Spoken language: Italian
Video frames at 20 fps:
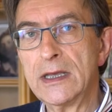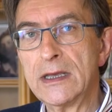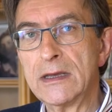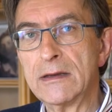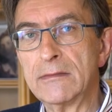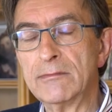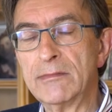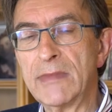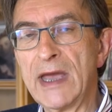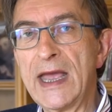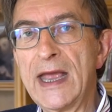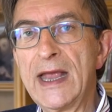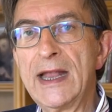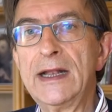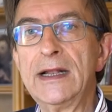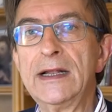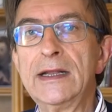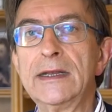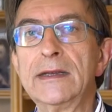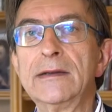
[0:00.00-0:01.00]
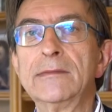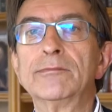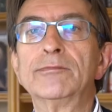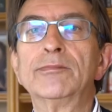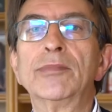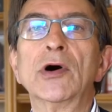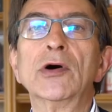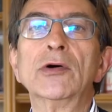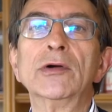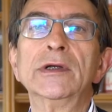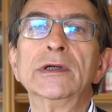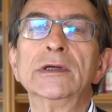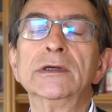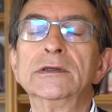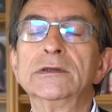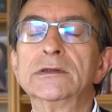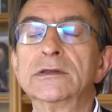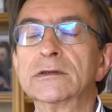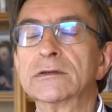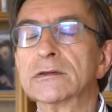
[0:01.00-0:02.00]
belli,
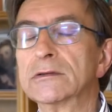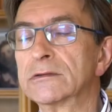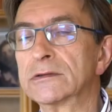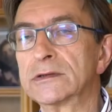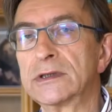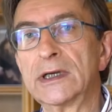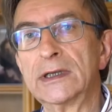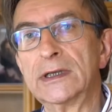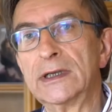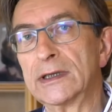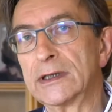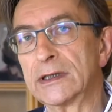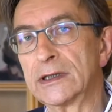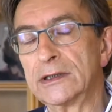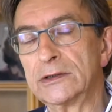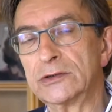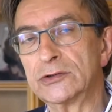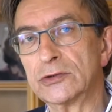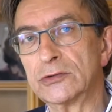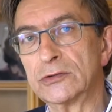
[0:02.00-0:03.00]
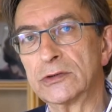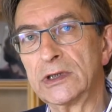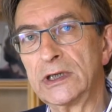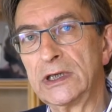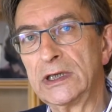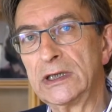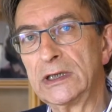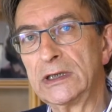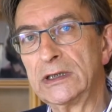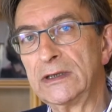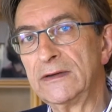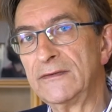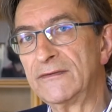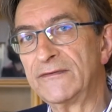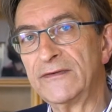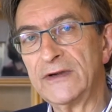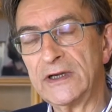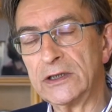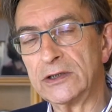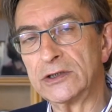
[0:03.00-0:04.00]
poi ci sono stati anche giorni
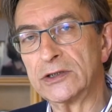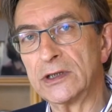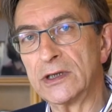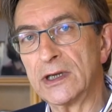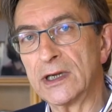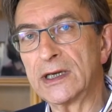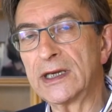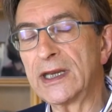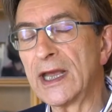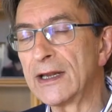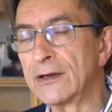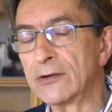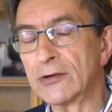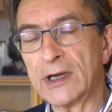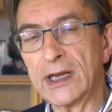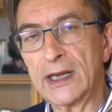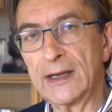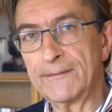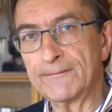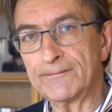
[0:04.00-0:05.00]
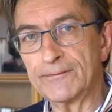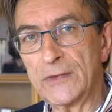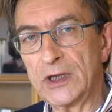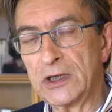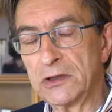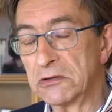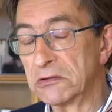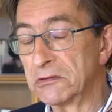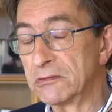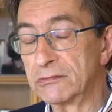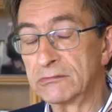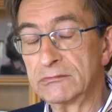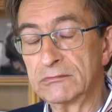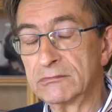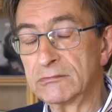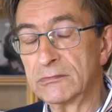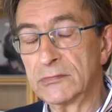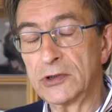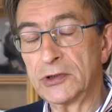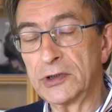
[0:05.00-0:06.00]
difficili. È chiaro che io
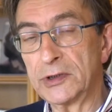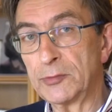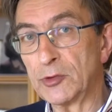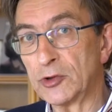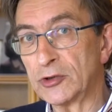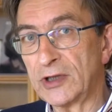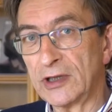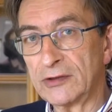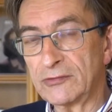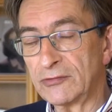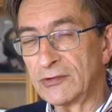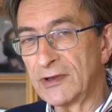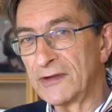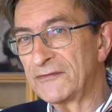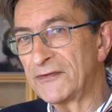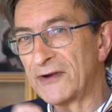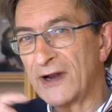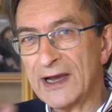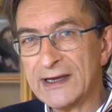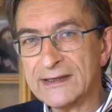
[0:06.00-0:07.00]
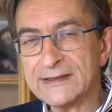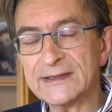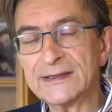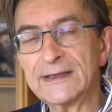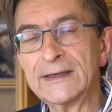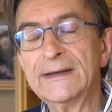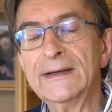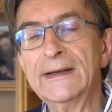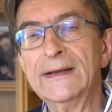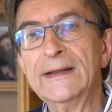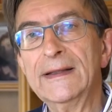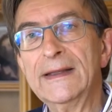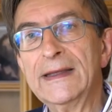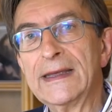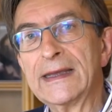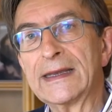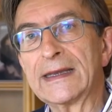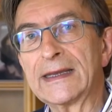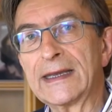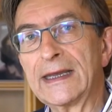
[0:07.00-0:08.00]
ho riportato una frase
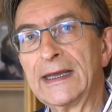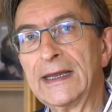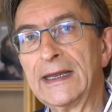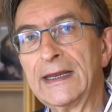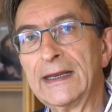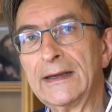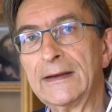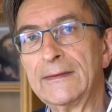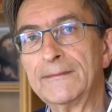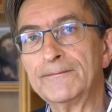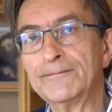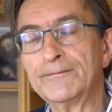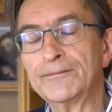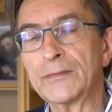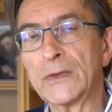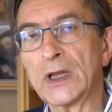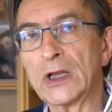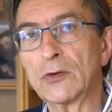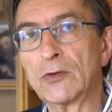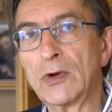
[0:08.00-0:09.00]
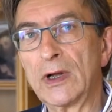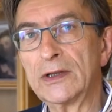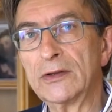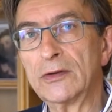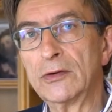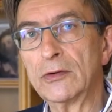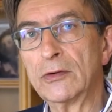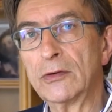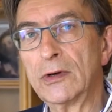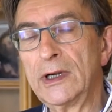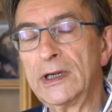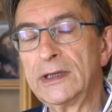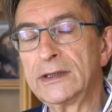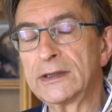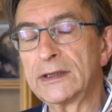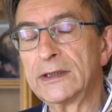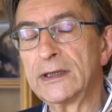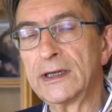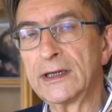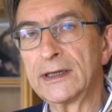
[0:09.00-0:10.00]
che mm, quando
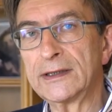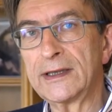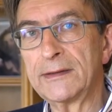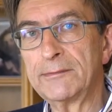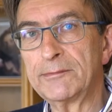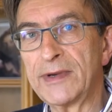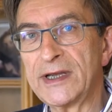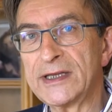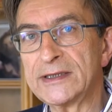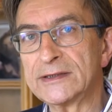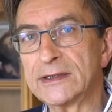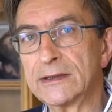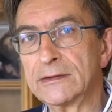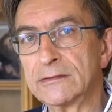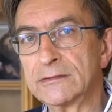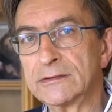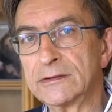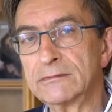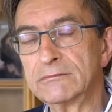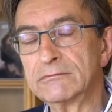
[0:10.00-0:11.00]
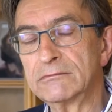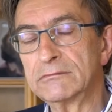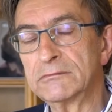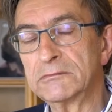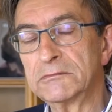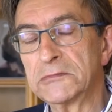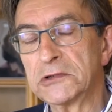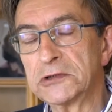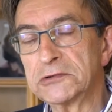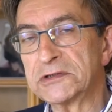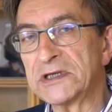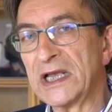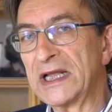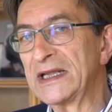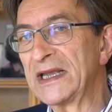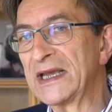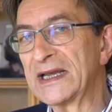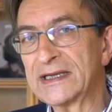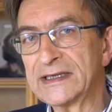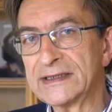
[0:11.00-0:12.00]
entri nella tempesta non, non sai
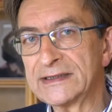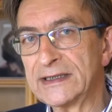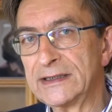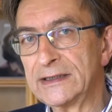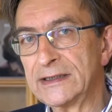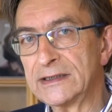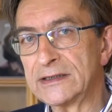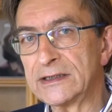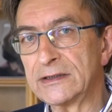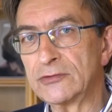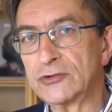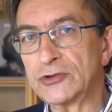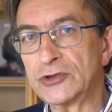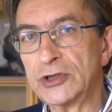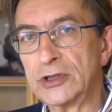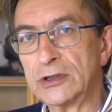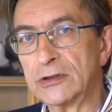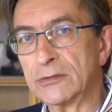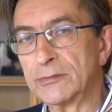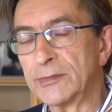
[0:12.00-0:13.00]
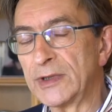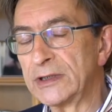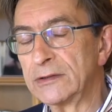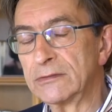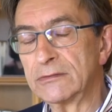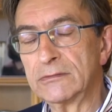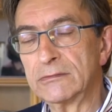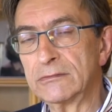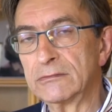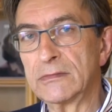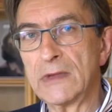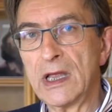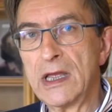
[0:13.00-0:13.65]
neanche se ne sei uscito, ma non,